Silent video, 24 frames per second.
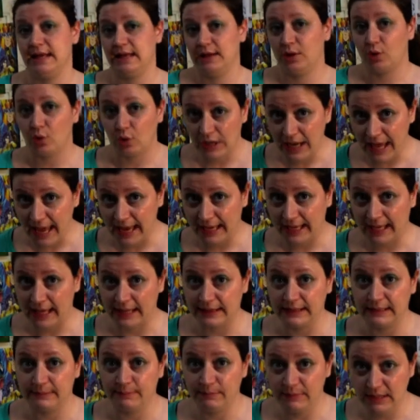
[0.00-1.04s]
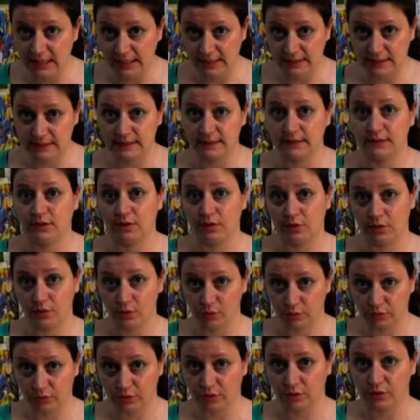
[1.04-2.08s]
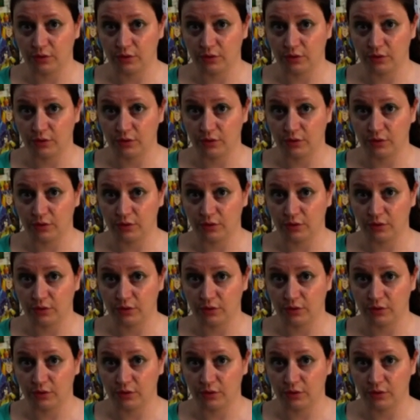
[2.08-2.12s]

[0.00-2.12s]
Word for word: il collega di Meet Cloth